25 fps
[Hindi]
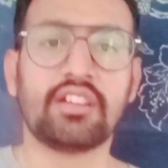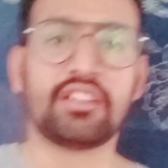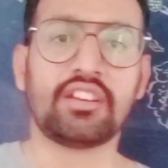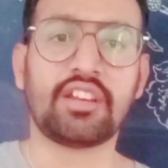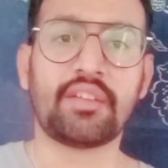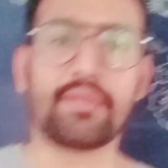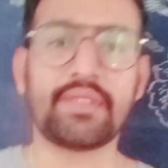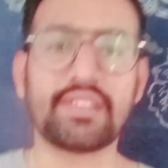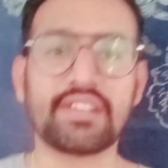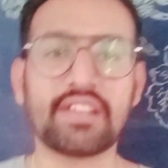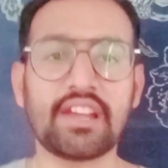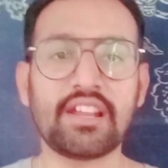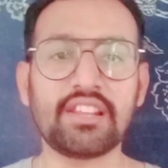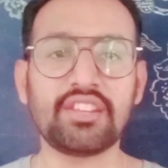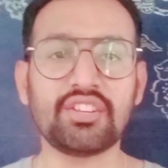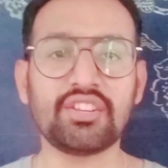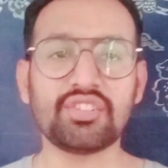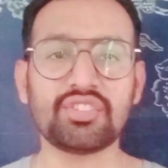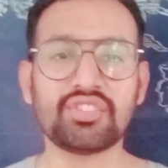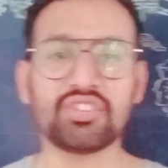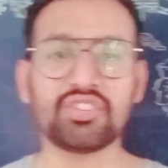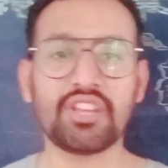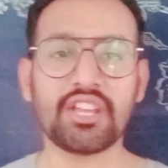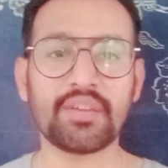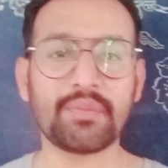नमस्कार
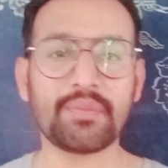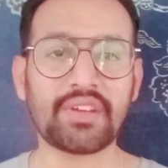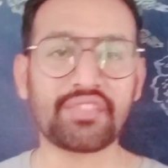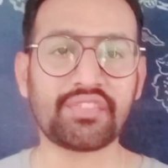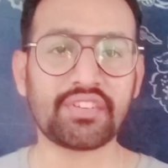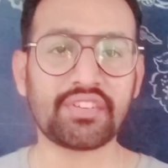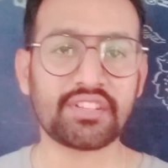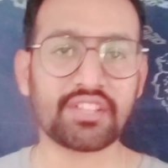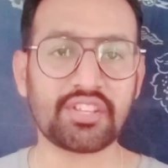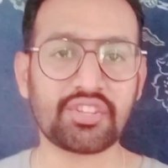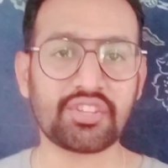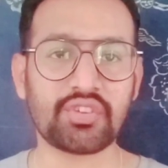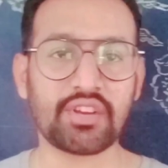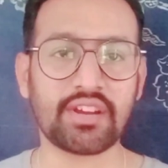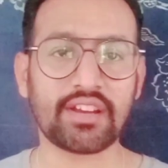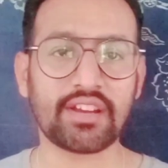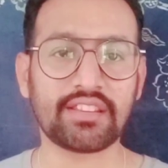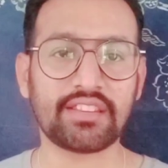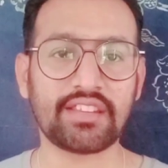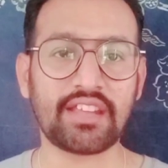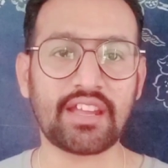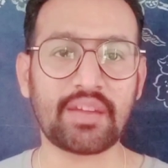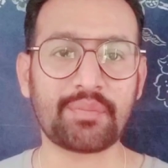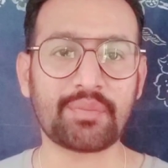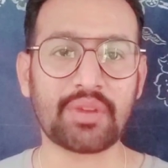दोस्तों एक बार फिर से
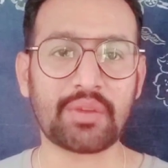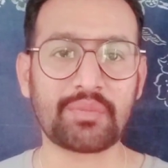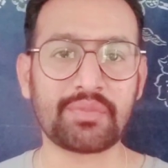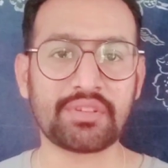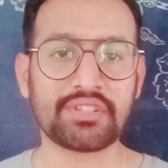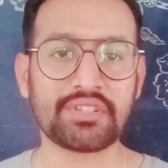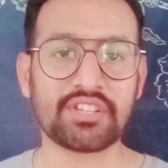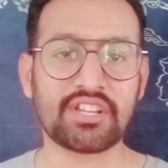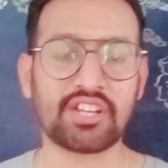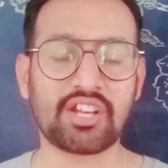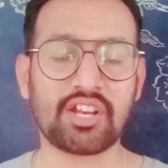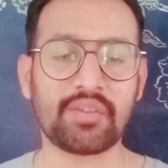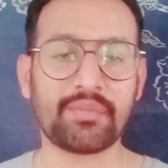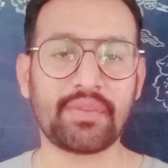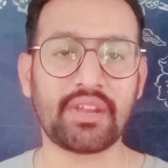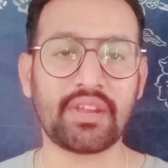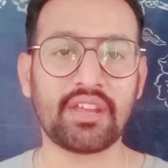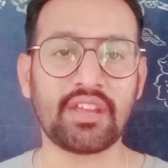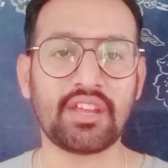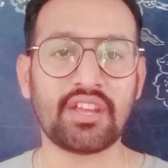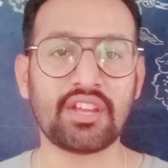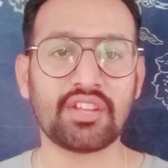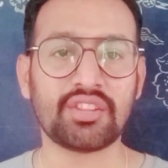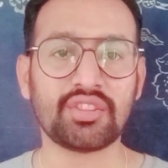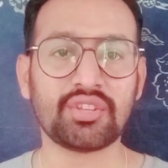स्वागत है आपके अपने चैनल में
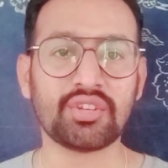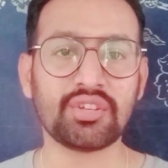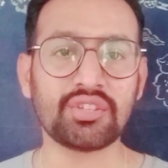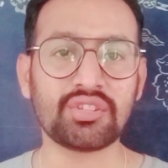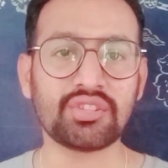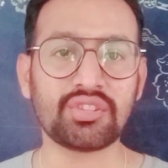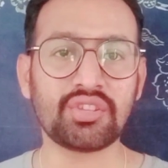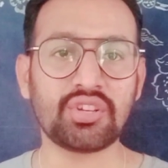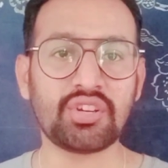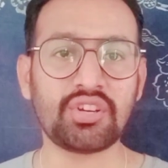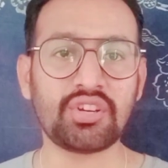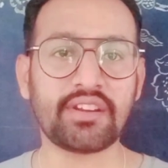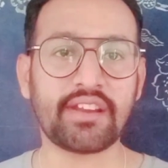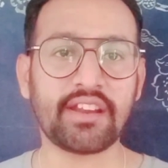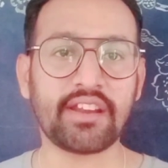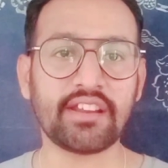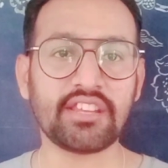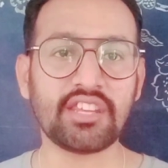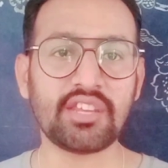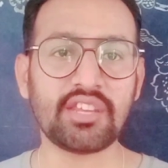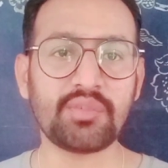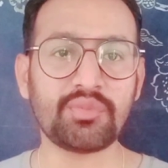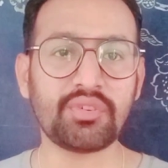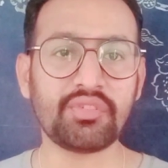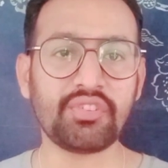दोस्तों
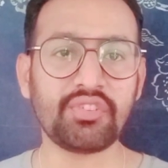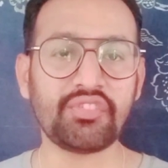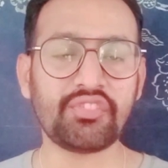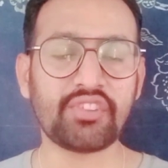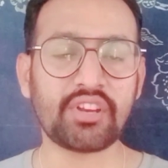डंकी मूवी